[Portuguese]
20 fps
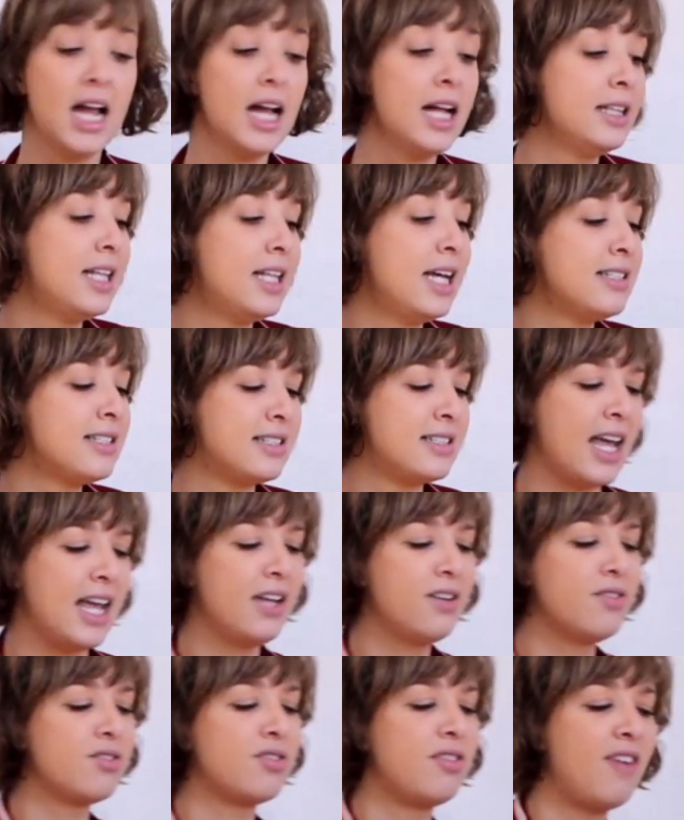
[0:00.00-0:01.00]

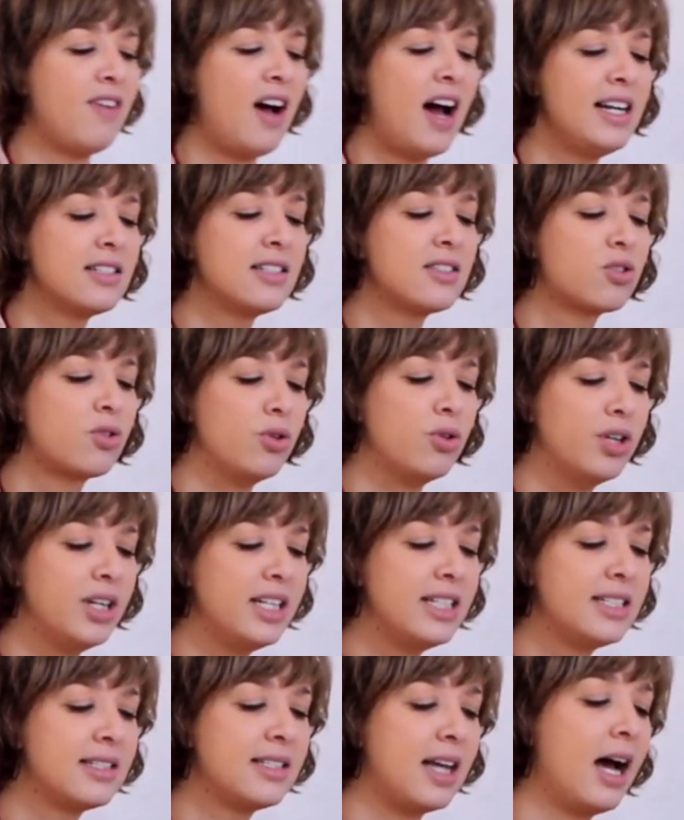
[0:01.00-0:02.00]
Desenhos de várias
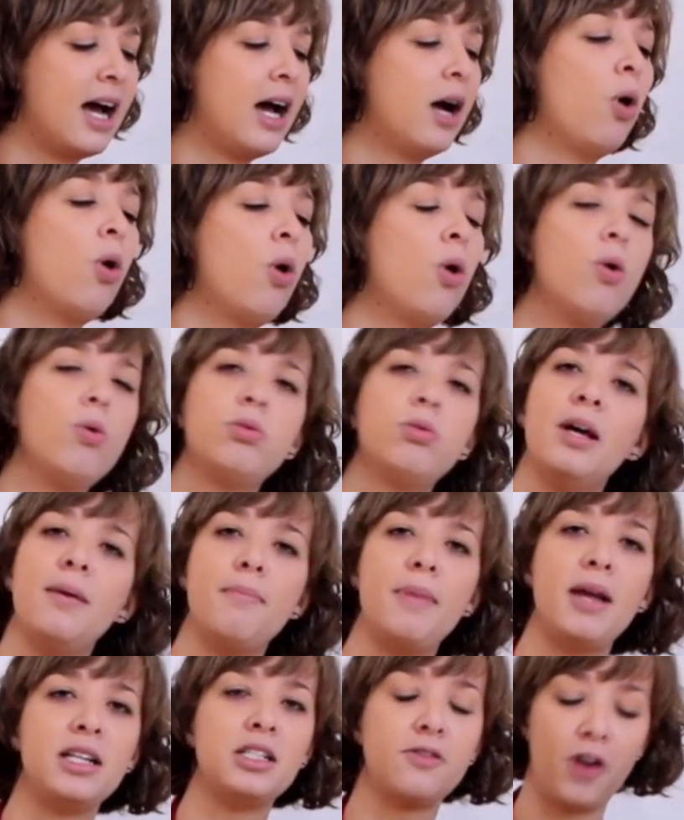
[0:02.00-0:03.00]
cores, tá? Ou
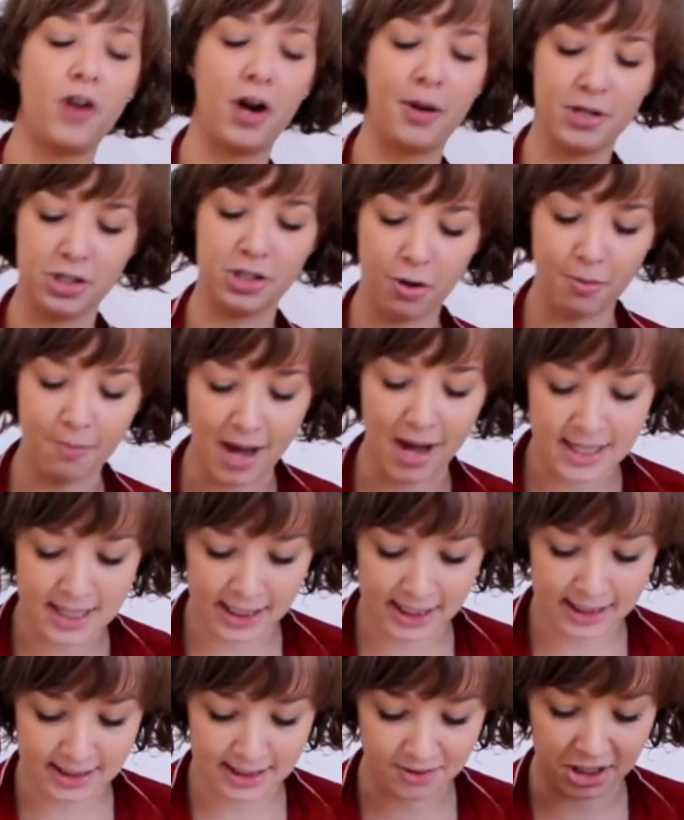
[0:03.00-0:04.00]
também de forma
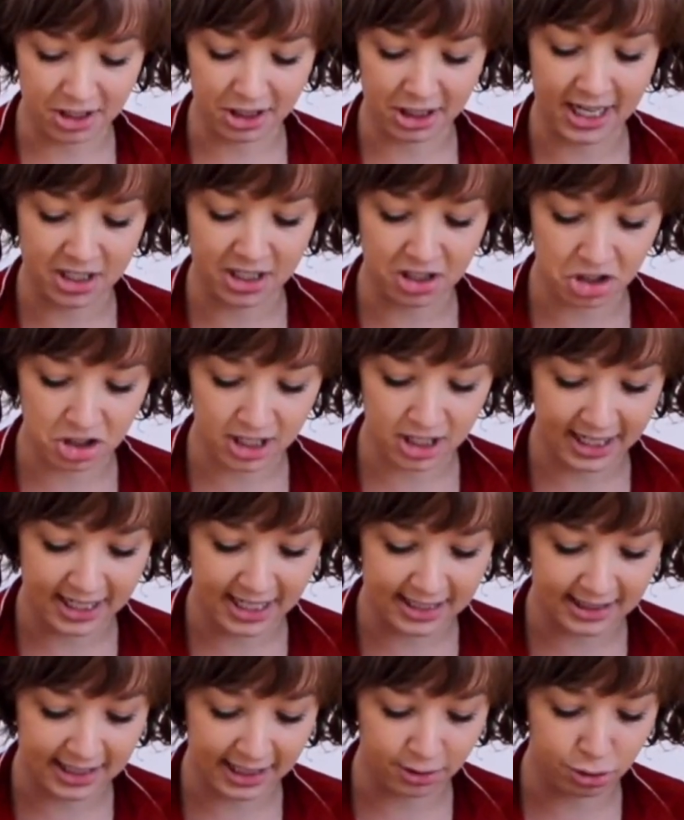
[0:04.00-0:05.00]
geométrica. Então aqui a gente tem
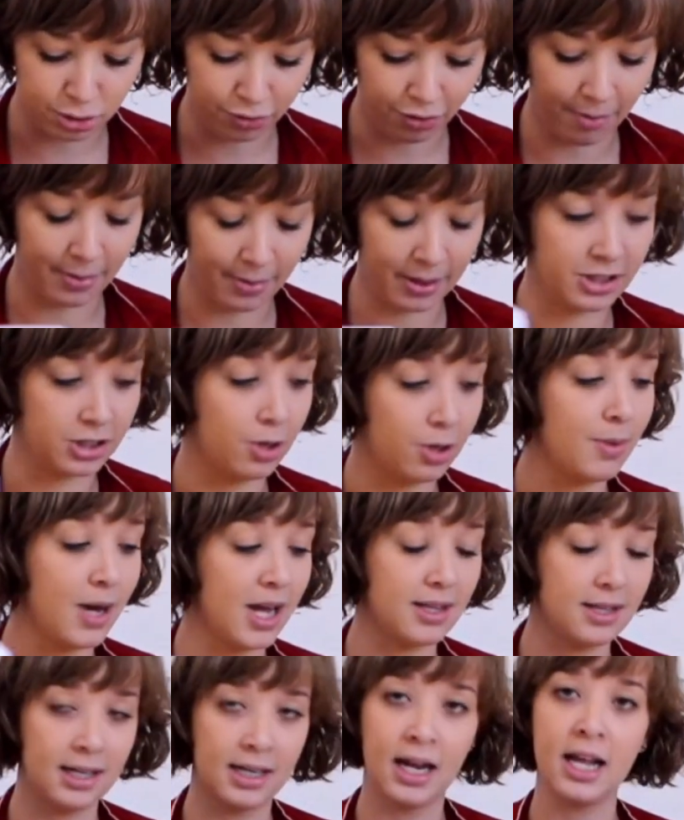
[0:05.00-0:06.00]
desenho de forma
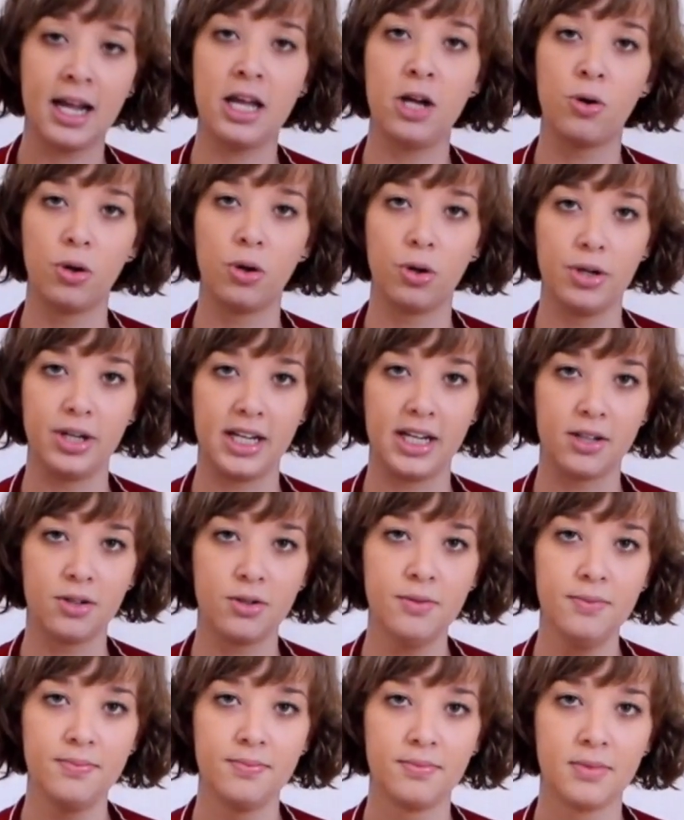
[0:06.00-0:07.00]
geométrica e
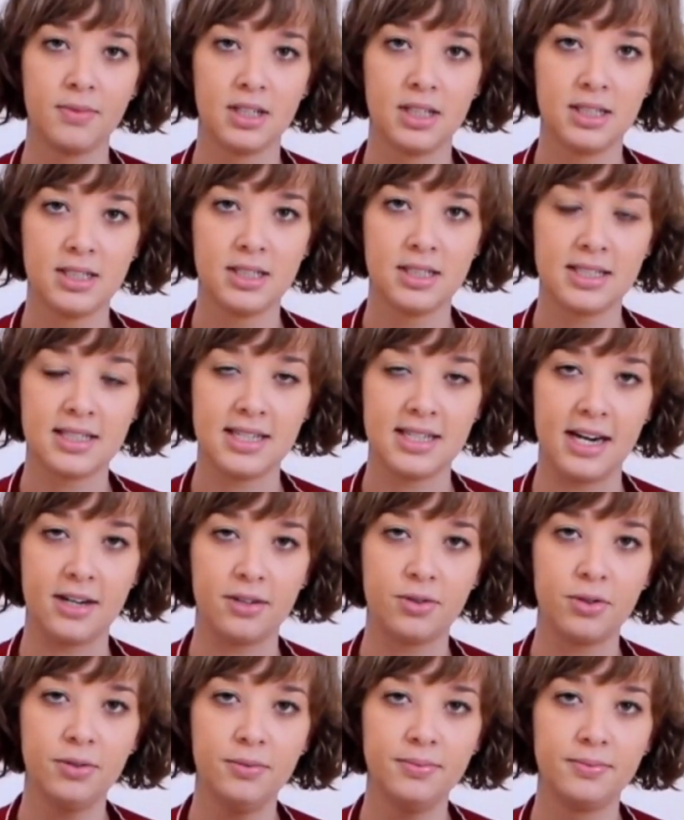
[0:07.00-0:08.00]
colorido,
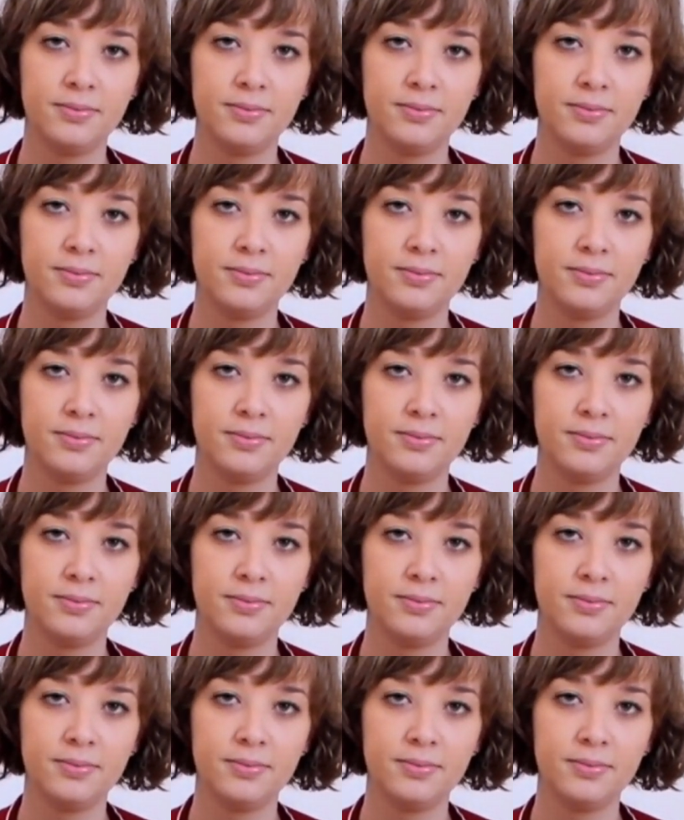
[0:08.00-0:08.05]
certo?